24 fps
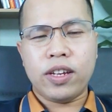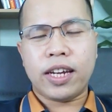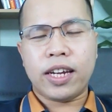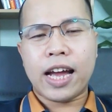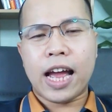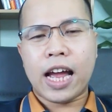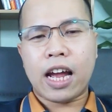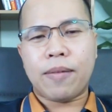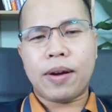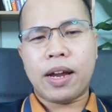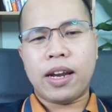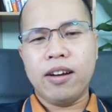với những
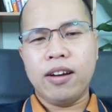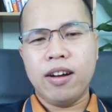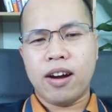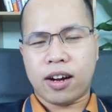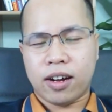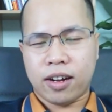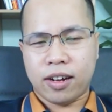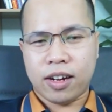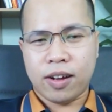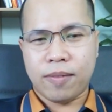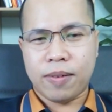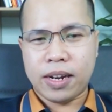cái các bạn
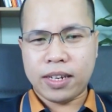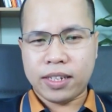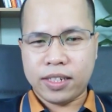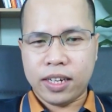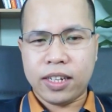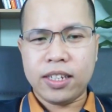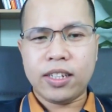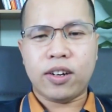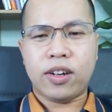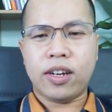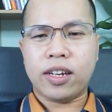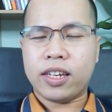được, các bạn
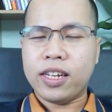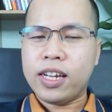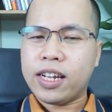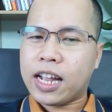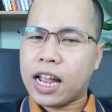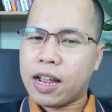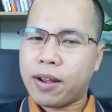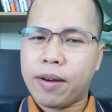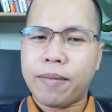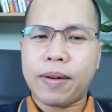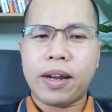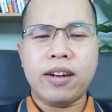nhân đó những
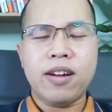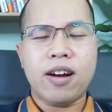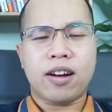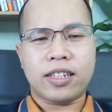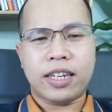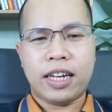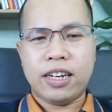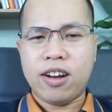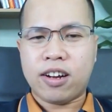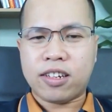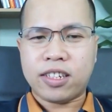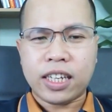cái các bạn được
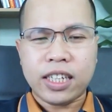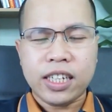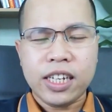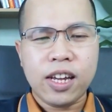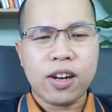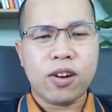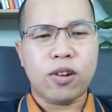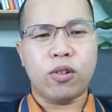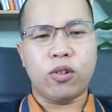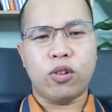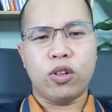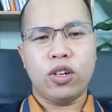sẽ được rất
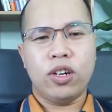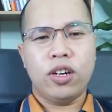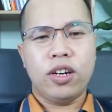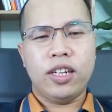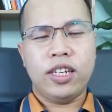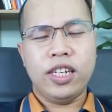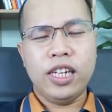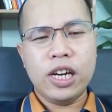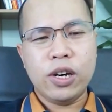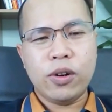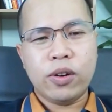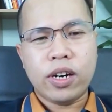nhiều,
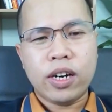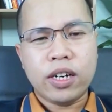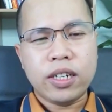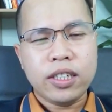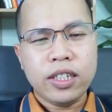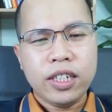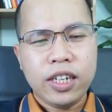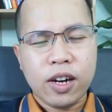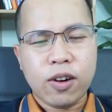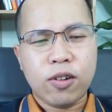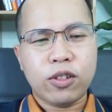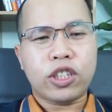nhiều
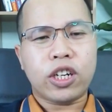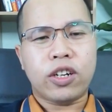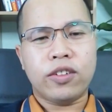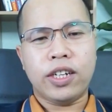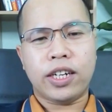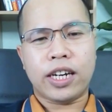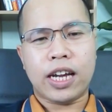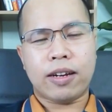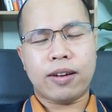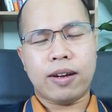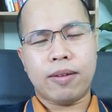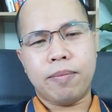hơn nhiều so với
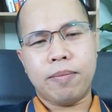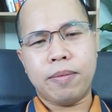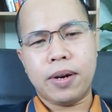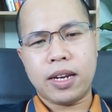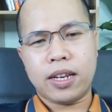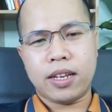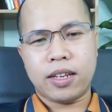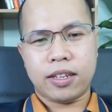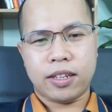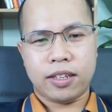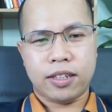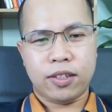những cái các bạn
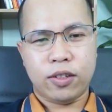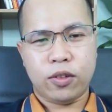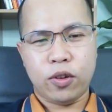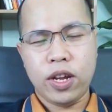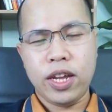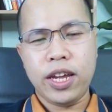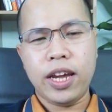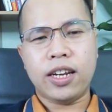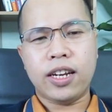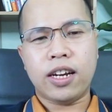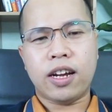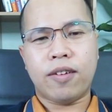mất.
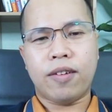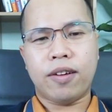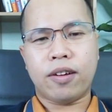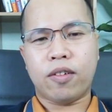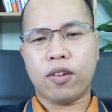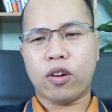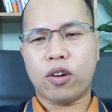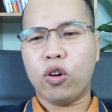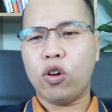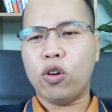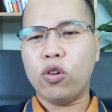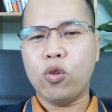Tuy nhiên các bạn
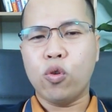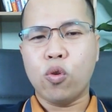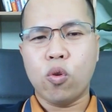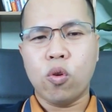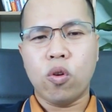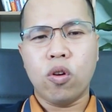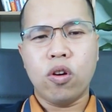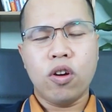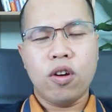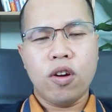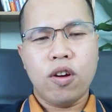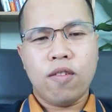có đội
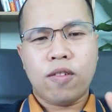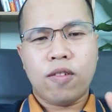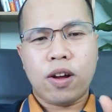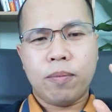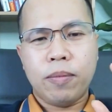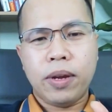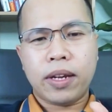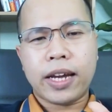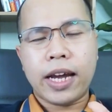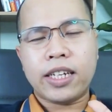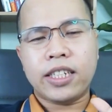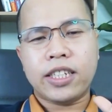ngũ và
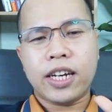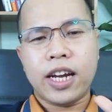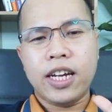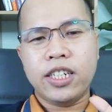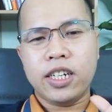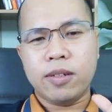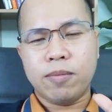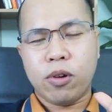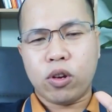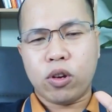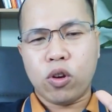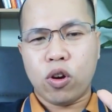biết cách xây
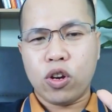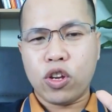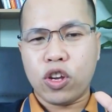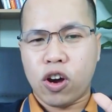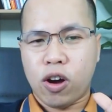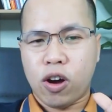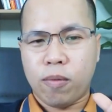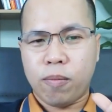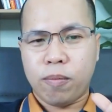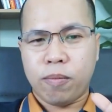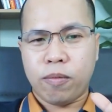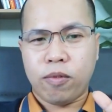dựng một đội
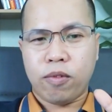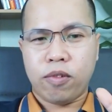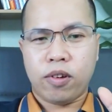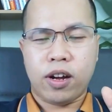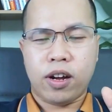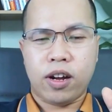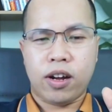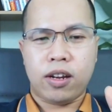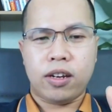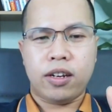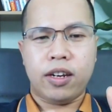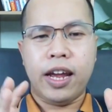nhóm
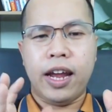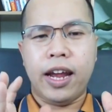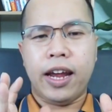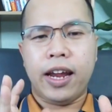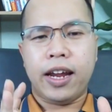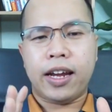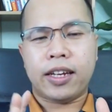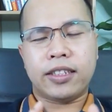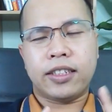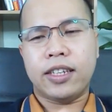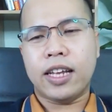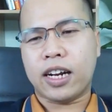
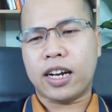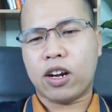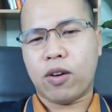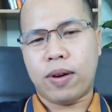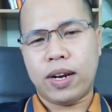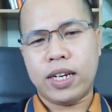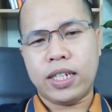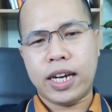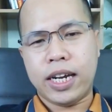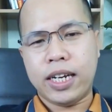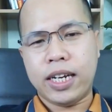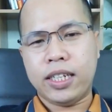để đặt cọc
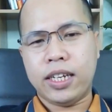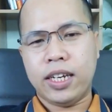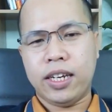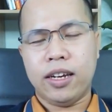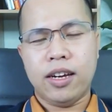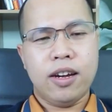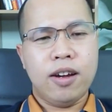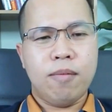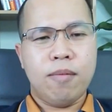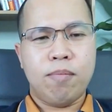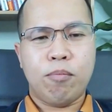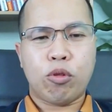bán tranh
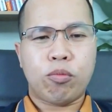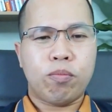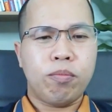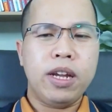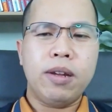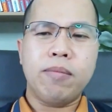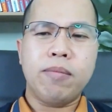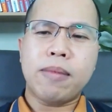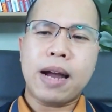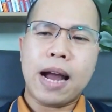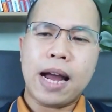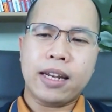thì một
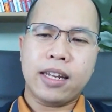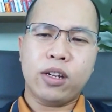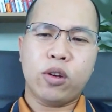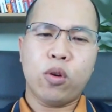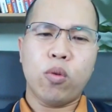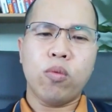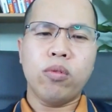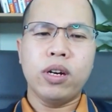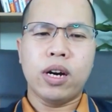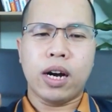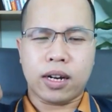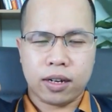mình bạn thì
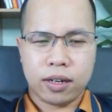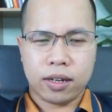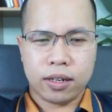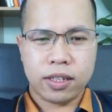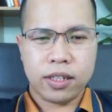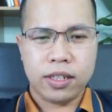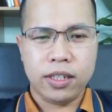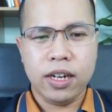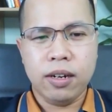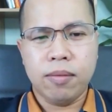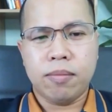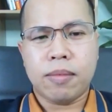cũng được,
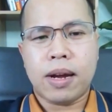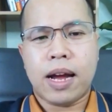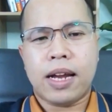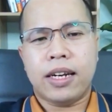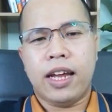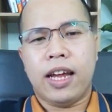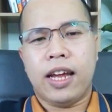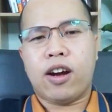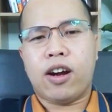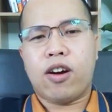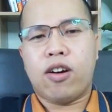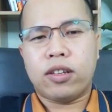nhưng mà
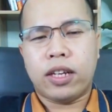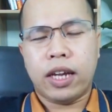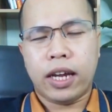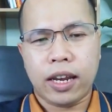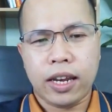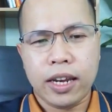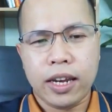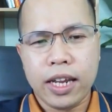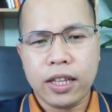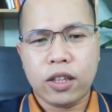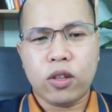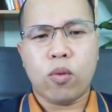để có
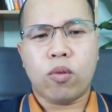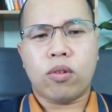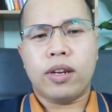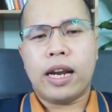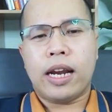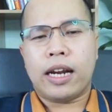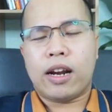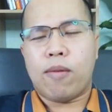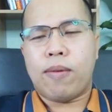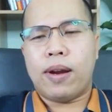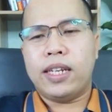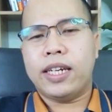thể liên tục
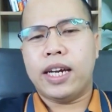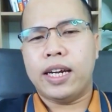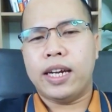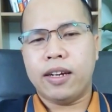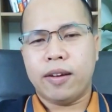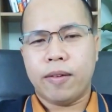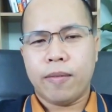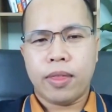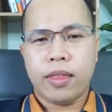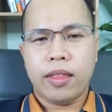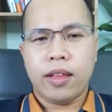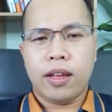đặt cọc bán tranh
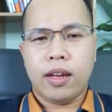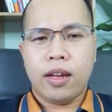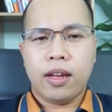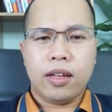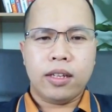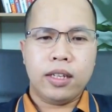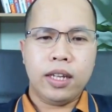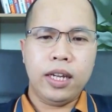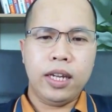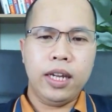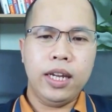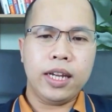
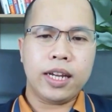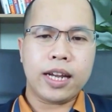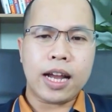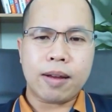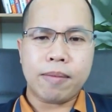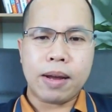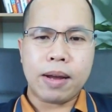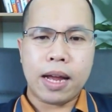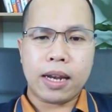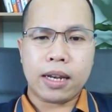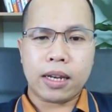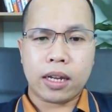thì
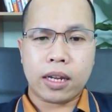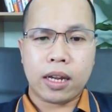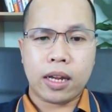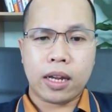các bạn